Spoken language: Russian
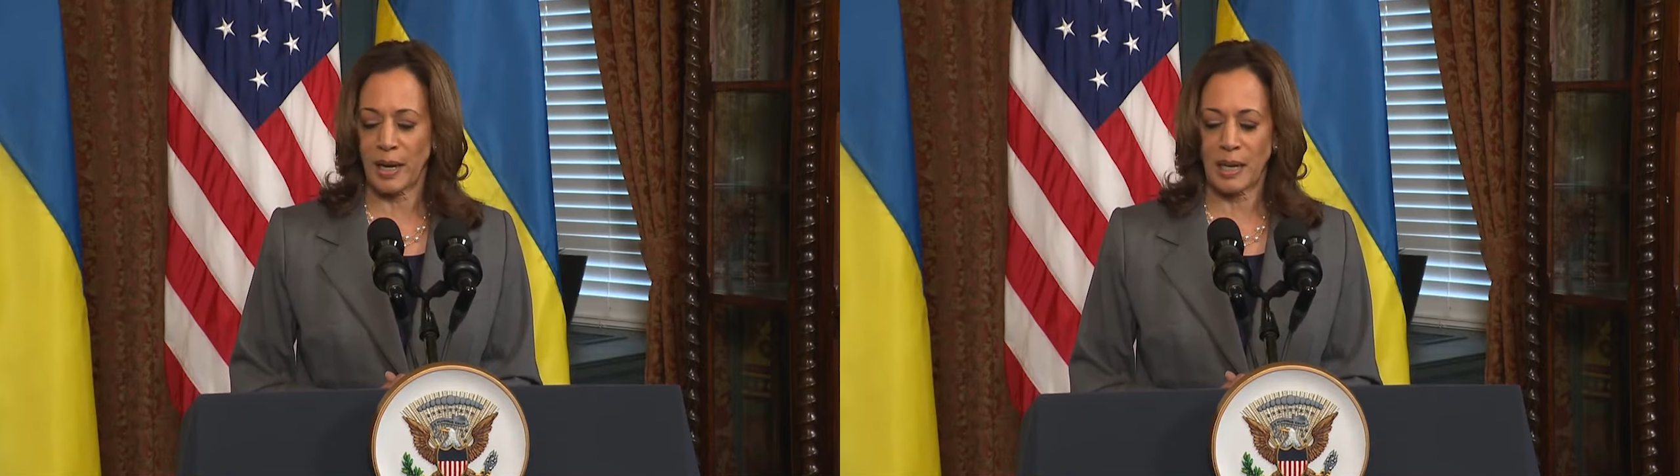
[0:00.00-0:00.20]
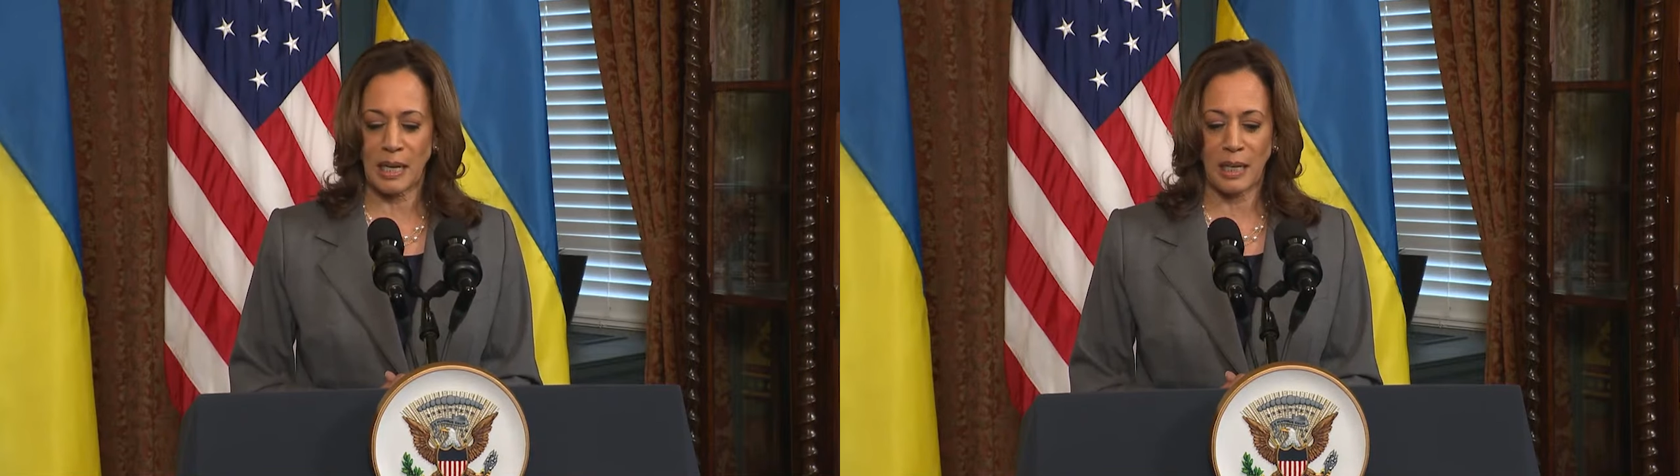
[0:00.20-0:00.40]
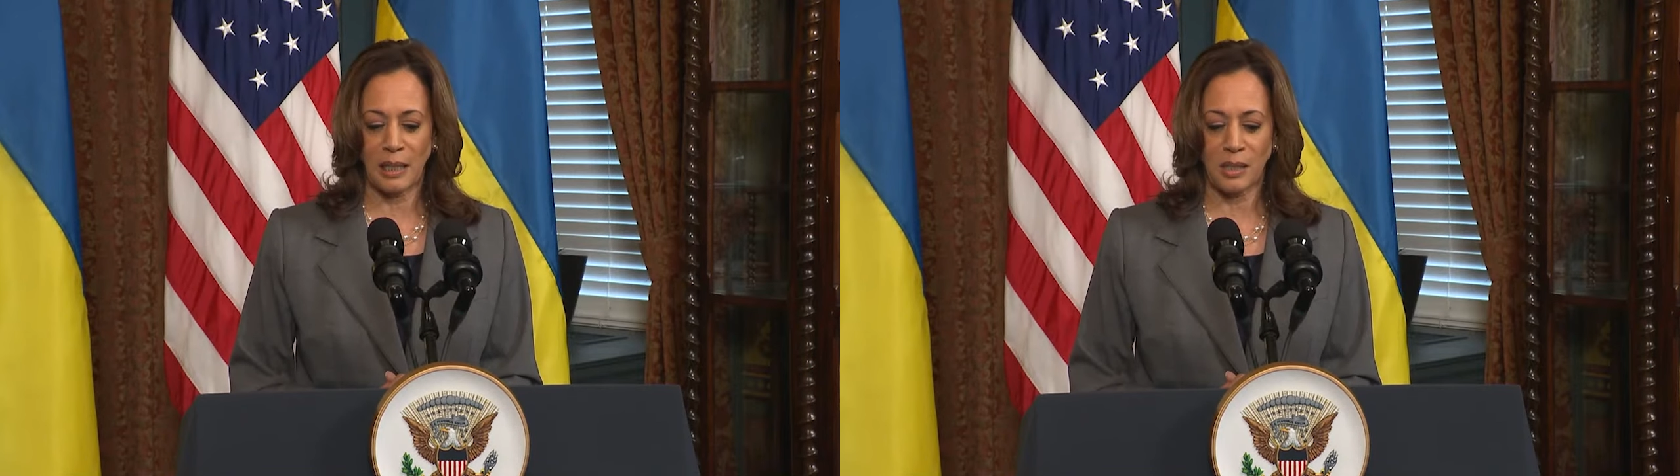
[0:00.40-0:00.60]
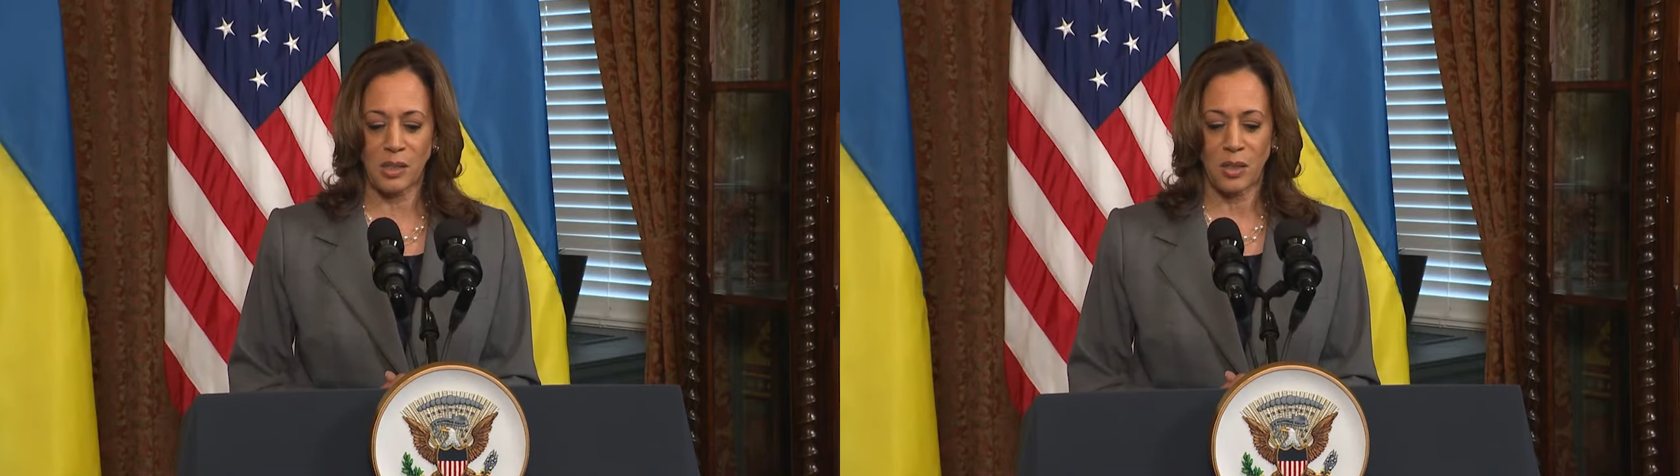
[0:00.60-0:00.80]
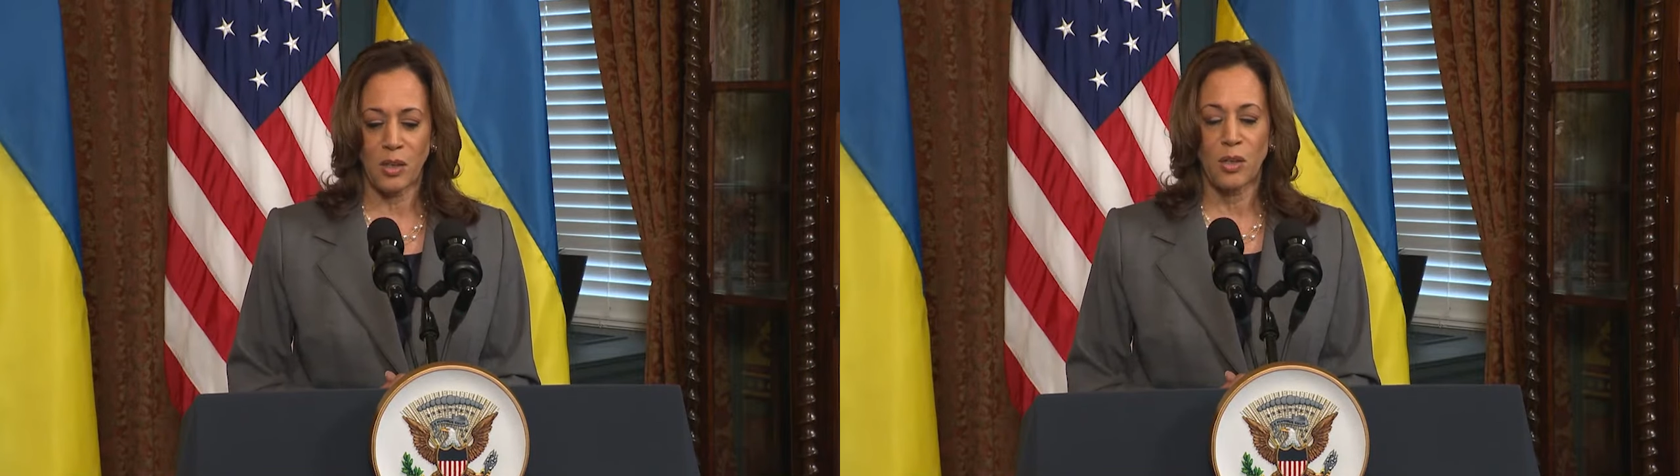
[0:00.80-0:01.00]

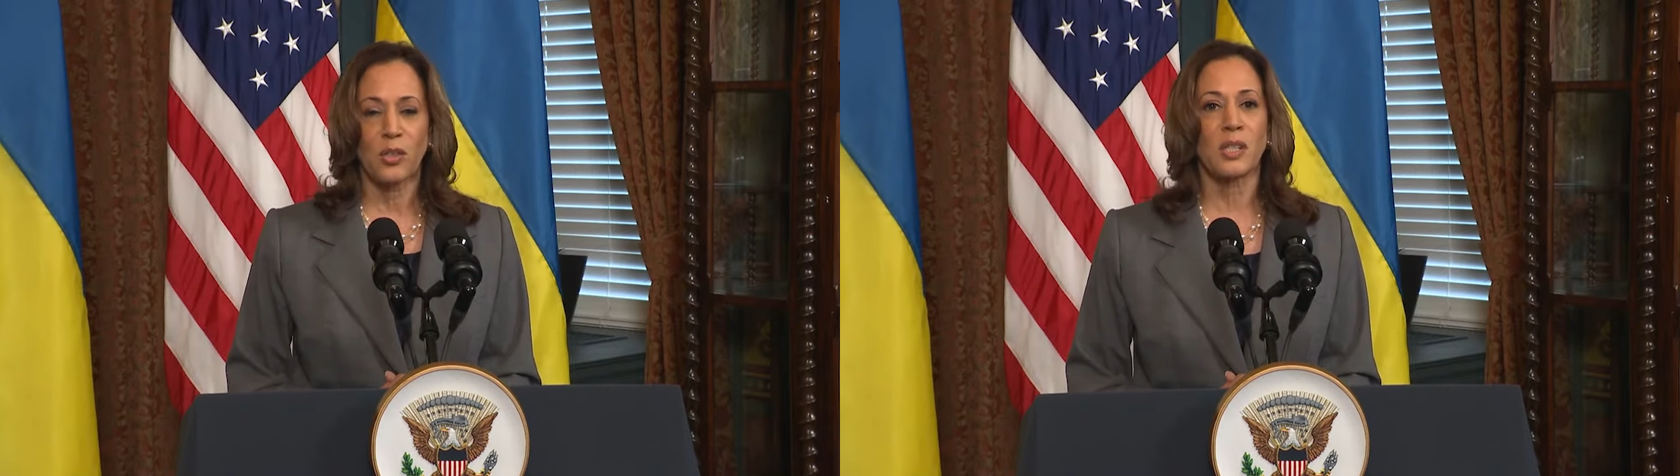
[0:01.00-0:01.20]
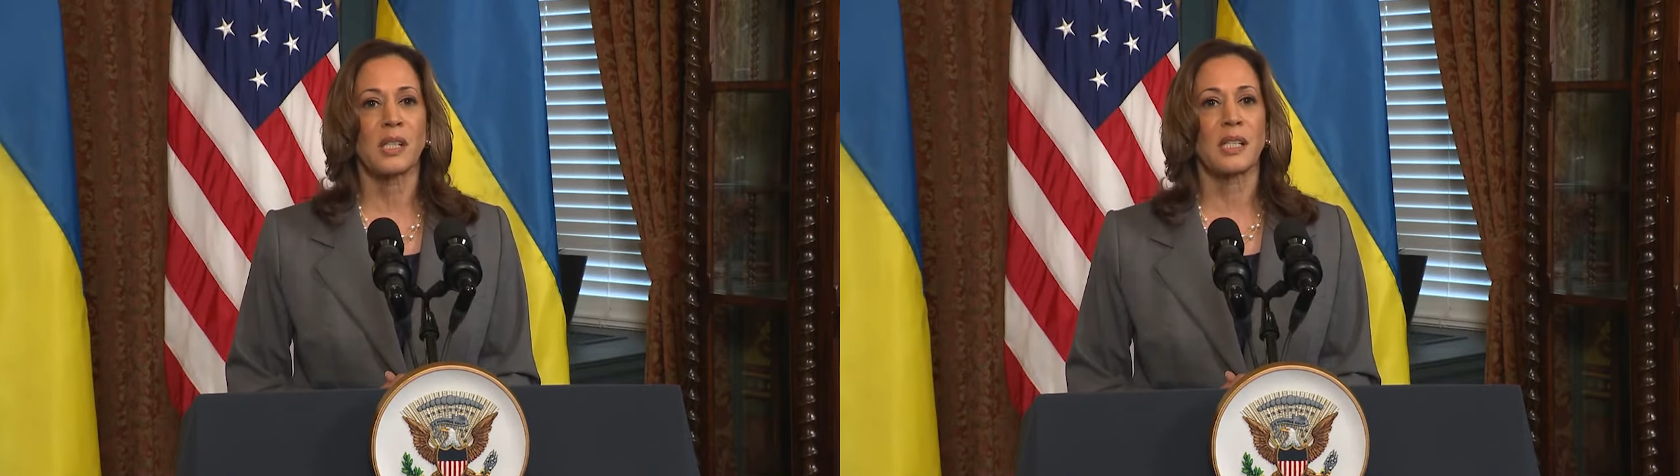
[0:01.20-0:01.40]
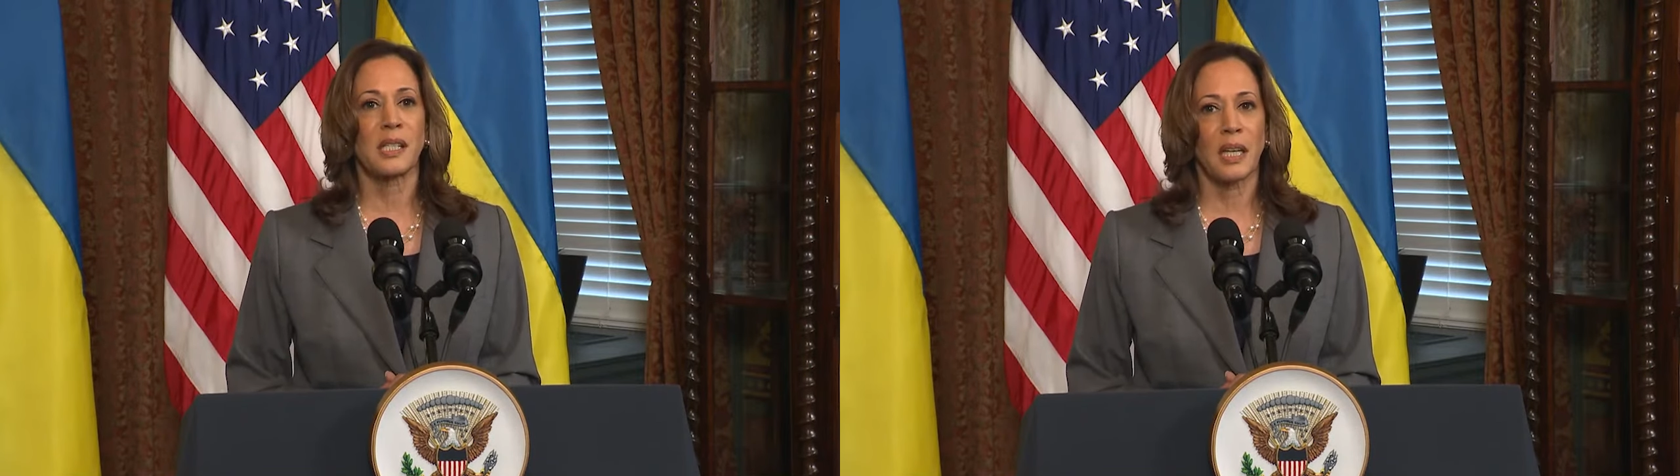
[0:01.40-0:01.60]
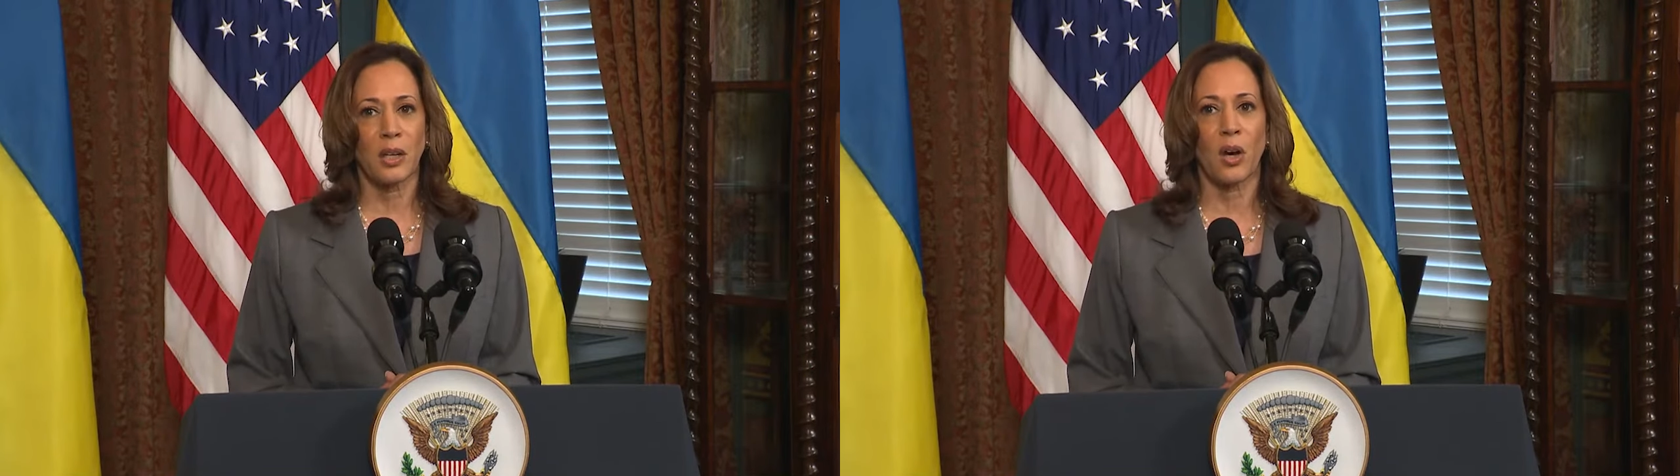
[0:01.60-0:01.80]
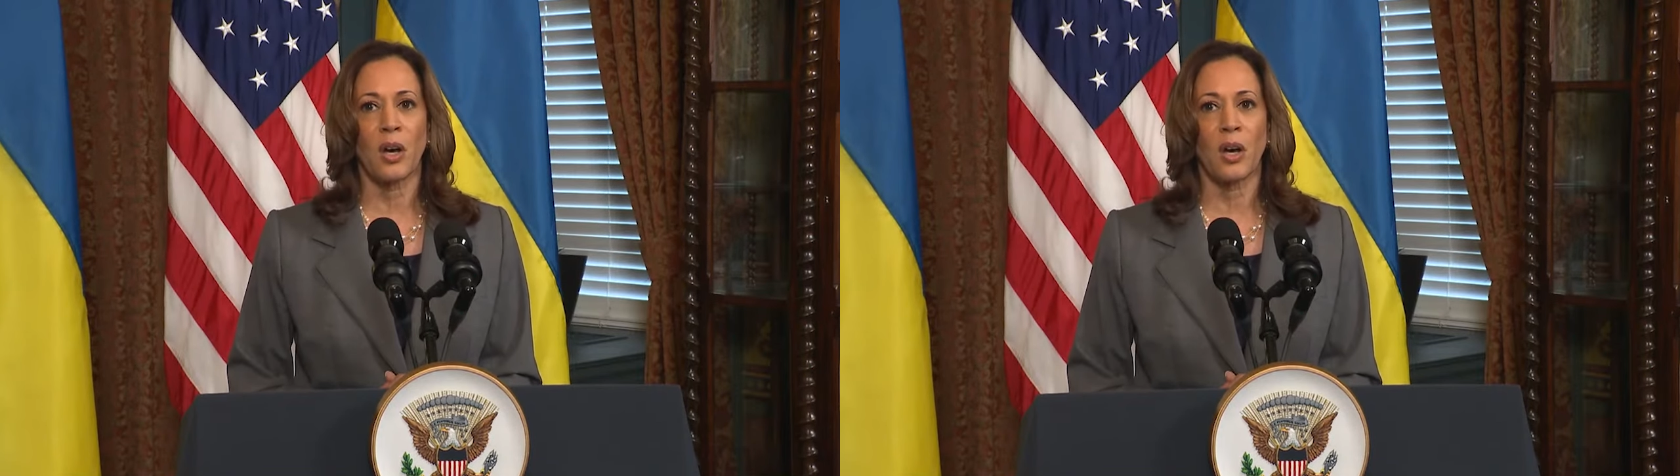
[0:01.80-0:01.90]
необходимую для достижения